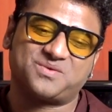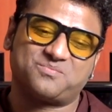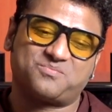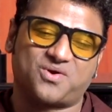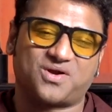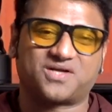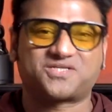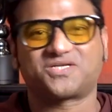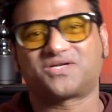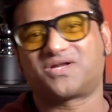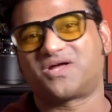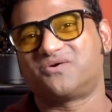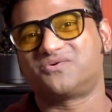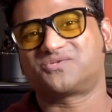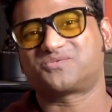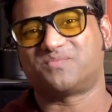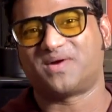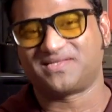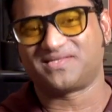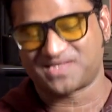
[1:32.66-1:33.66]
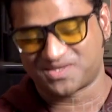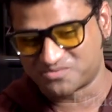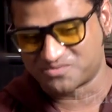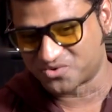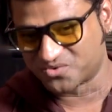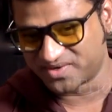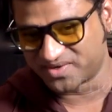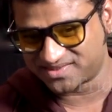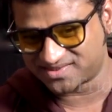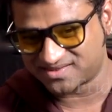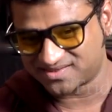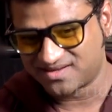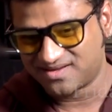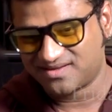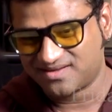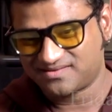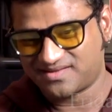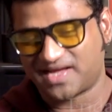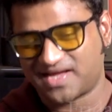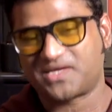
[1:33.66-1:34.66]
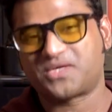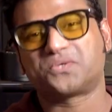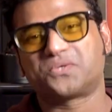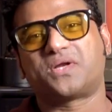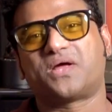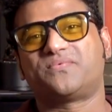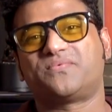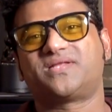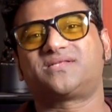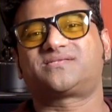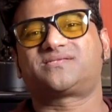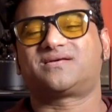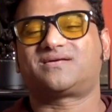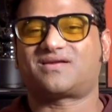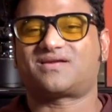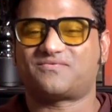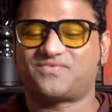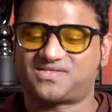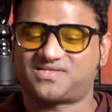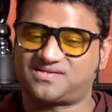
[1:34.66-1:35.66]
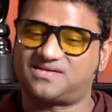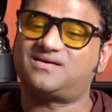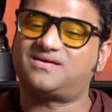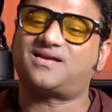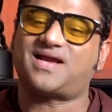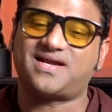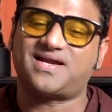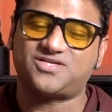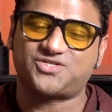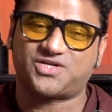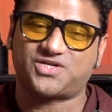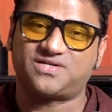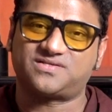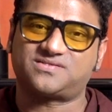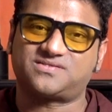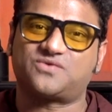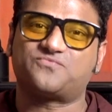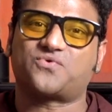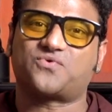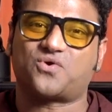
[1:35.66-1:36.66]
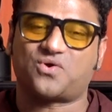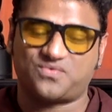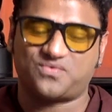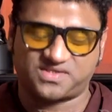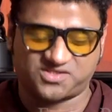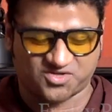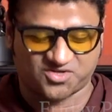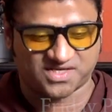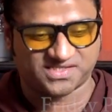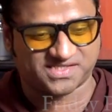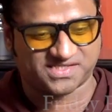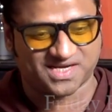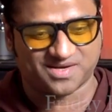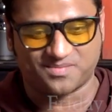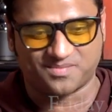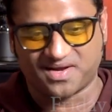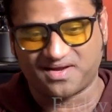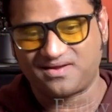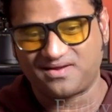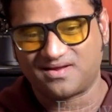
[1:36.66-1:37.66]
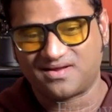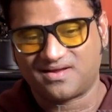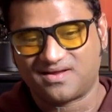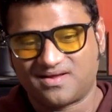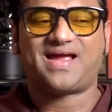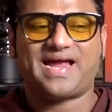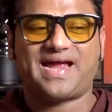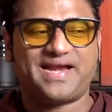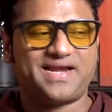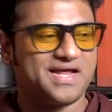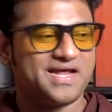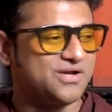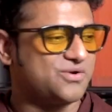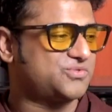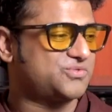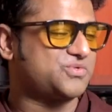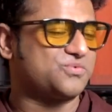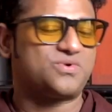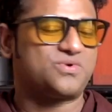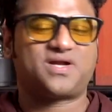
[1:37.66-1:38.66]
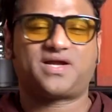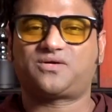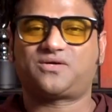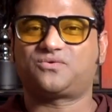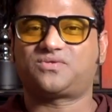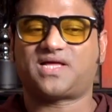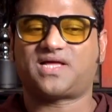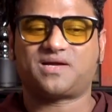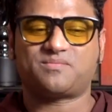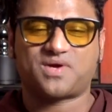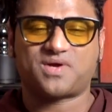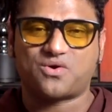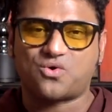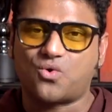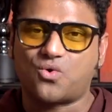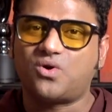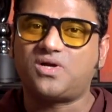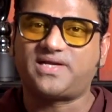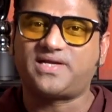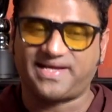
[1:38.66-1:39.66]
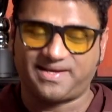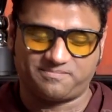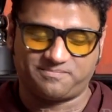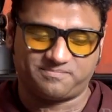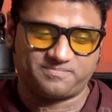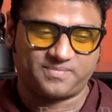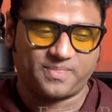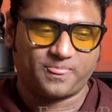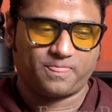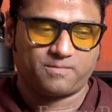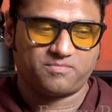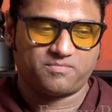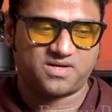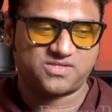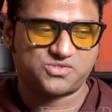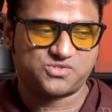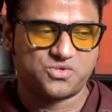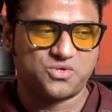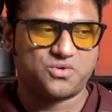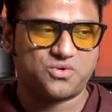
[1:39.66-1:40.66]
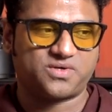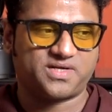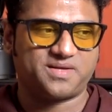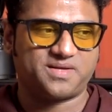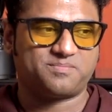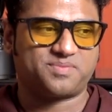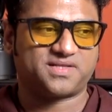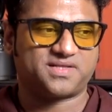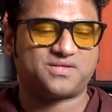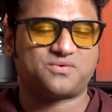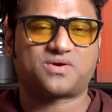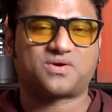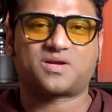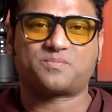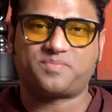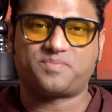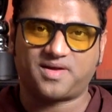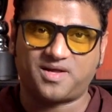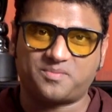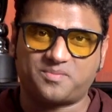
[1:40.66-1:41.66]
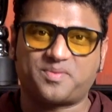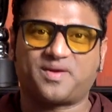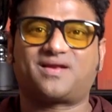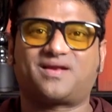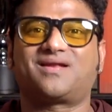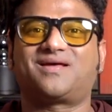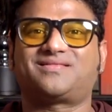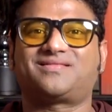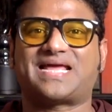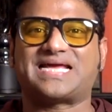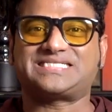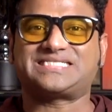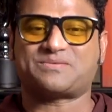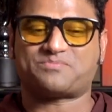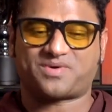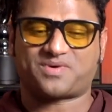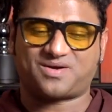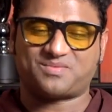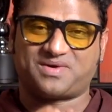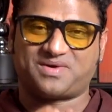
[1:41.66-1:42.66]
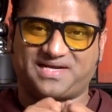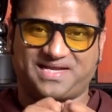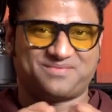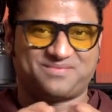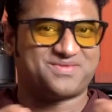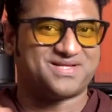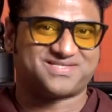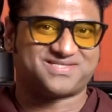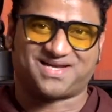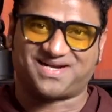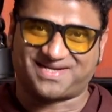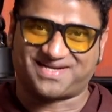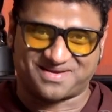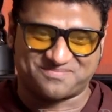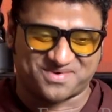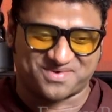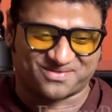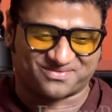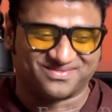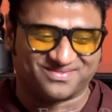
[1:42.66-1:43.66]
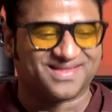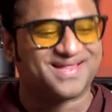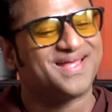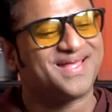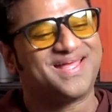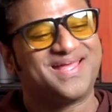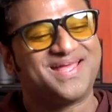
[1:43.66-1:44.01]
ప్రొడక్షన్ హౌస్ మై త్రీ మూవీస్ థ్యాంక్ యూ నవీన్ సార్ రవి సార్ Ravi sir, సార్ ఫర్ ఆల్వేస్ ట్రస్టింగ్ always అండ్ ఐ ఆల్సో వుడ్ లైక్ టు థ్యాంక్ మై హోల్ టీమ్ మా స్టూడియో టీం ప్రతి ఒక్కరి పేరు పేరున థ్యాంక్ చెప్పాలంటే మా టీమ్దే చాలా టైం పడుతుంది